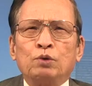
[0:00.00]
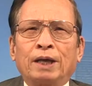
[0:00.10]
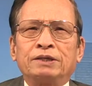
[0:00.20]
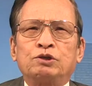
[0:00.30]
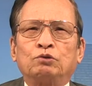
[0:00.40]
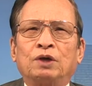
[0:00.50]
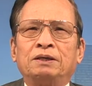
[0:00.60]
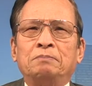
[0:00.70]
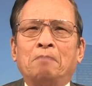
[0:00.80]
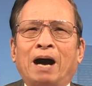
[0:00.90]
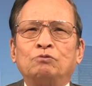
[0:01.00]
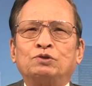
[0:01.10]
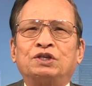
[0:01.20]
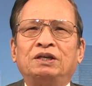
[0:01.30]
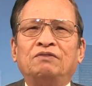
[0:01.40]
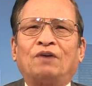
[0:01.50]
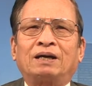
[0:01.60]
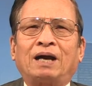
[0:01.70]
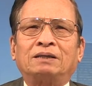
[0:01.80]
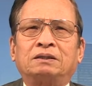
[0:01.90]
này cho thấy báo chí và
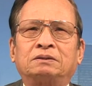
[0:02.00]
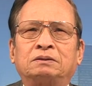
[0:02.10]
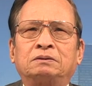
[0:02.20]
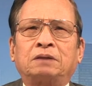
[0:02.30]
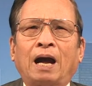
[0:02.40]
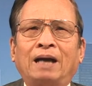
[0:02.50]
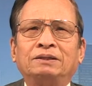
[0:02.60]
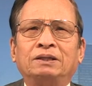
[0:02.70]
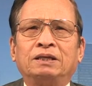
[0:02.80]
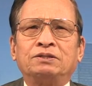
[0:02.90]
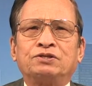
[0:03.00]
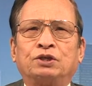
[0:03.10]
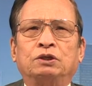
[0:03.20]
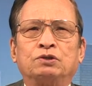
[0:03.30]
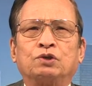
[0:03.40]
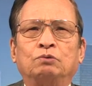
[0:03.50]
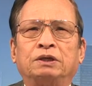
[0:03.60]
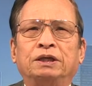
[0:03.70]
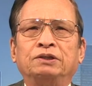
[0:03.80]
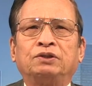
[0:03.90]
các cá nhân sử
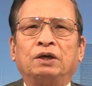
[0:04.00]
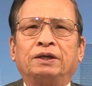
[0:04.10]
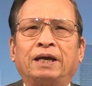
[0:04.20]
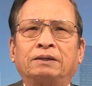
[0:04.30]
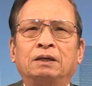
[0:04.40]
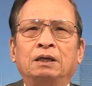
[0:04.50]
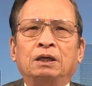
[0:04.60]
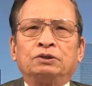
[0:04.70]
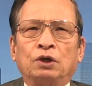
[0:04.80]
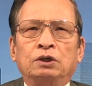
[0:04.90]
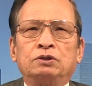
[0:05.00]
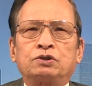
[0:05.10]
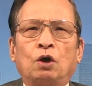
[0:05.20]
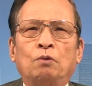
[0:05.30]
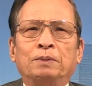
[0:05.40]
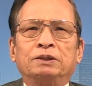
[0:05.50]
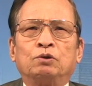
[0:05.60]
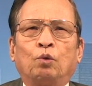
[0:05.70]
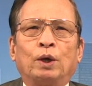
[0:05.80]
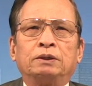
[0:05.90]
dụng internet tự cho
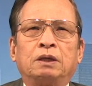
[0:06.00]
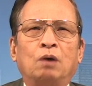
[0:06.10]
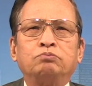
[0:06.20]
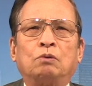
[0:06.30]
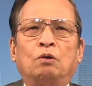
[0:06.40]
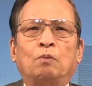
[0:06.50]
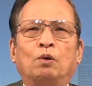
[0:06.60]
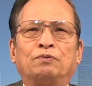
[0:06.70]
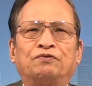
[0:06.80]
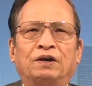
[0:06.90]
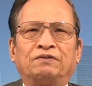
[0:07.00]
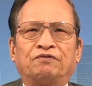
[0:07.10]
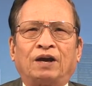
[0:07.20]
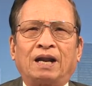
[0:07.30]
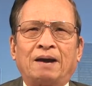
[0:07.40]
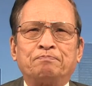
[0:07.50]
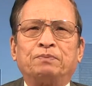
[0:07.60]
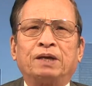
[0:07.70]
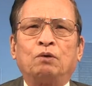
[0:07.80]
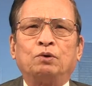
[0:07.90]
mình quyền không có bổn phận phải
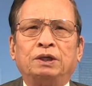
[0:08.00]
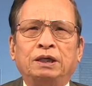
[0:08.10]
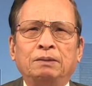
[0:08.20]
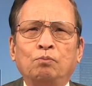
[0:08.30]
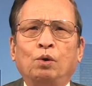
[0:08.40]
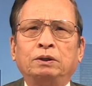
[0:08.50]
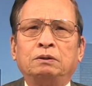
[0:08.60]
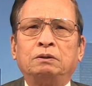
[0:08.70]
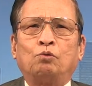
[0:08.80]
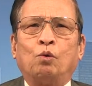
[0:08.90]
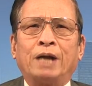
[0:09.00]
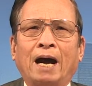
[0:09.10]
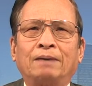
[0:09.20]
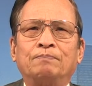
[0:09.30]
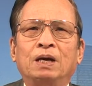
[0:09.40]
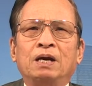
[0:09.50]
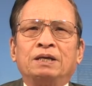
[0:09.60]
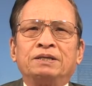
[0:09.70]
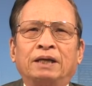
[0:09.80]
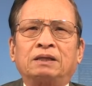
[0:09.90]
làm theo ý muốn của đảng,
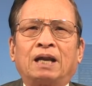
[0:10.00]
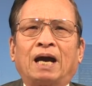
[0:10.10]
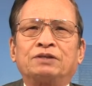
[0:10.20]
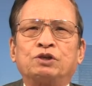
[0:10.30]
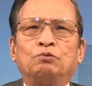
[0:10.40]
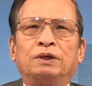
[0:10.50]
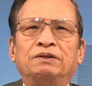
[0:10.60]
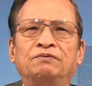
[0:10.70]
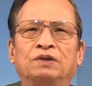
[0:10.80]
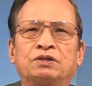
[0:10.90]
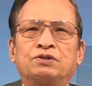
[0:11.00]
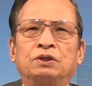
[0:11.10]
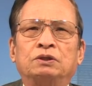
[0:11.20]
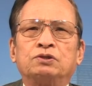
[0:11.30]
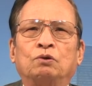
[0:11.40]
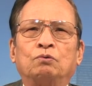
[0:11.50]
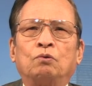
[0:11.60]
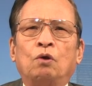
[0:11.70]
nhất là trong lĩnh vực sử dụng